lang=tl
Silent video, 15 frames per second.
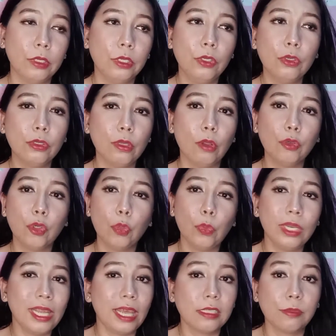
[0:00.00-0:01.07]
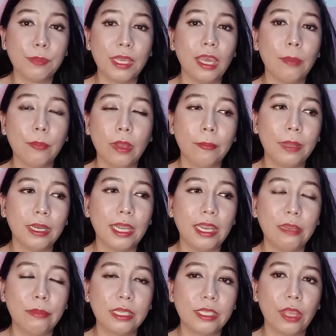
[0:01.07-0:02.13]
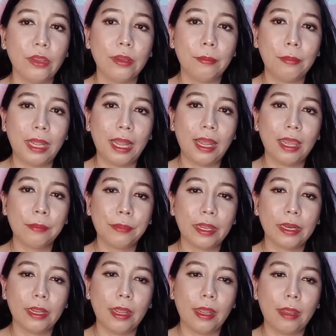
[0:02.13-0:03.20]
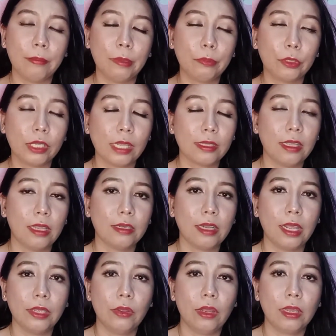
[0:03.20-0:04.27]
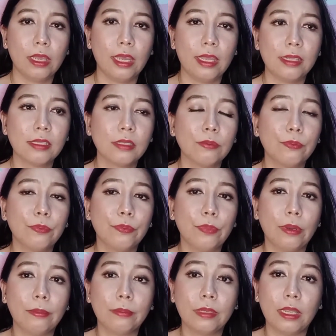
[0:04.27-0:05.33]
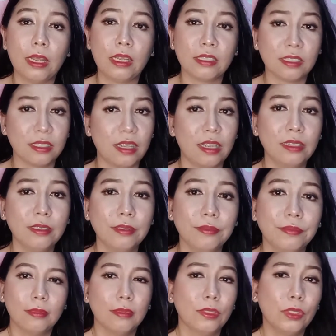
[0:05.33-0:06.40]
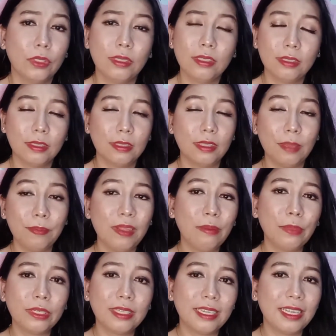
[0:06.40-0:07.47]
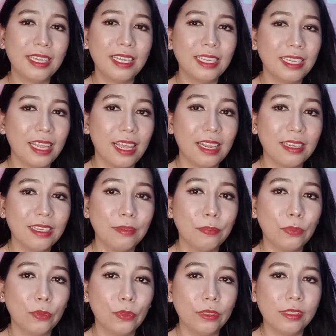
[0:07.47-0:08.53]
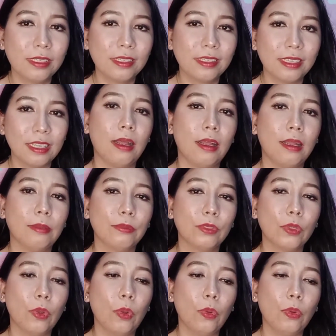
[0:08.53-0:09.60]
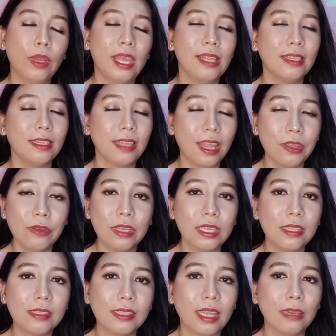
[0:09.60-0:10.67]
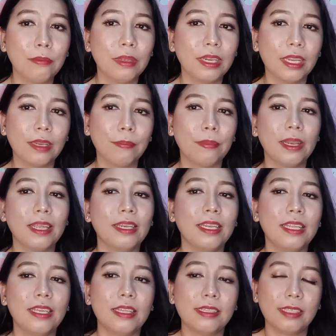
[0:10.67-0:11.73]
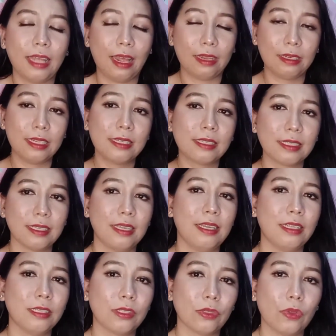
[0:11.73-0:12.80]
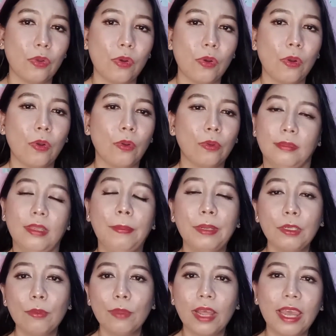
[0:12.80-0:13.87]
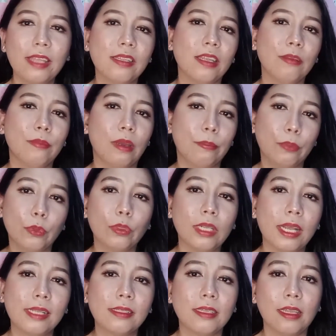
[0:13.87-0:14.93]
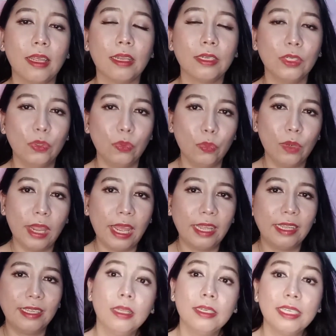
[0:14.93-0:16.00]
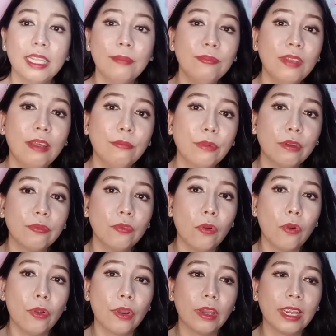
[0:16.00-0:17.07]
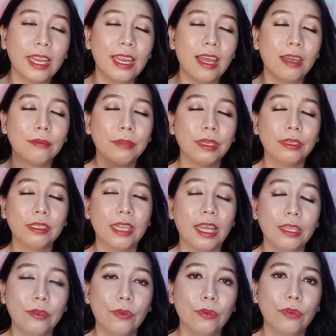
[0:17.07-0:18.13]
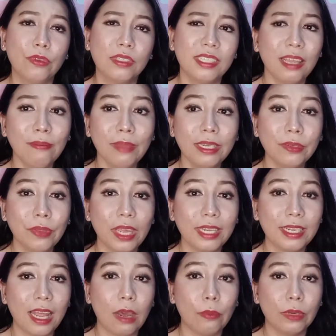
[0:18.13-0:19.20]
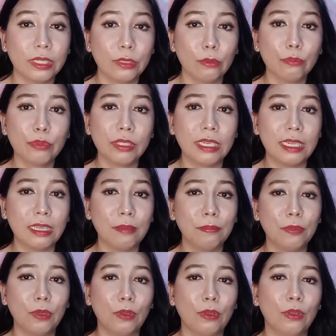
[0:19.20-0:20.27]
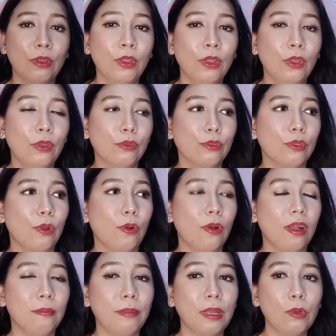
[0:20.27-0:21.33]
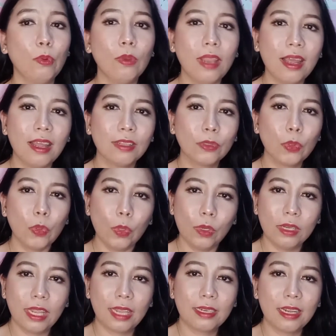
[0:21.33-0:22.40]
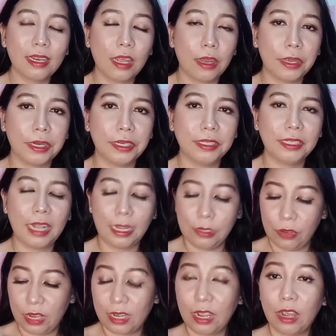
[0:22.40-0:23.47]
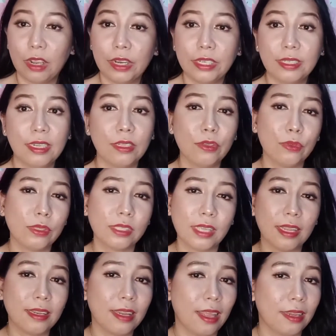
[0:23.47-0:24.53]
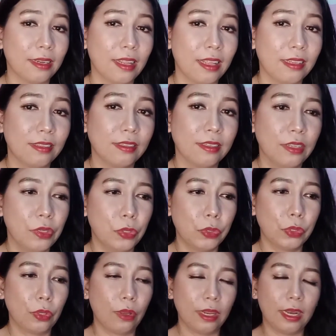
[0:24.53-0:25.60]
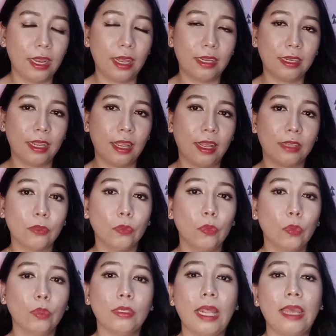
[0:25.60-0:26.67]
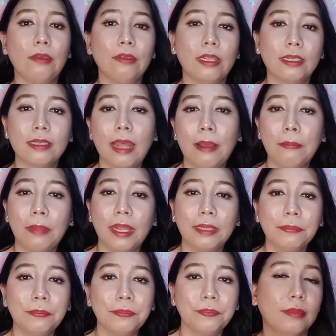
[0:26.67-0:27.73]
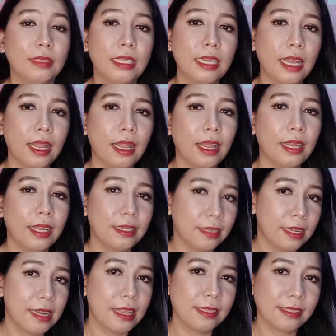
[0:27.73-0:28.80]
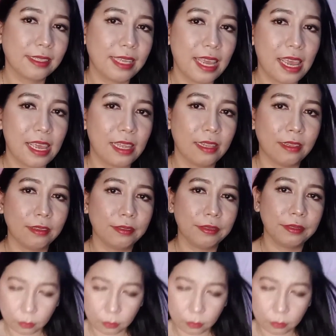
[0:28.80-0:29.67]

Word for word: nga, use lotion with SPF kapag lalabas kayo ng bahay para maprotektahan tayo against from the sun. Tip number 3, eat healthy foods. Um, so, kung healthy tayo inside, magre-reflect din yan sa ating skin. So, dapat kumakain tayo ng mga prutas at gulay. Tip number 4, kailangan mayroon tayong 7 to 8 hours of sleep, no? So, kapag kulang ang tulog natin, haggard tayo and haggard din yung skin natin. So, kailangan nakakatulog tayo ng tama. Hindi nakakaganda ng skin.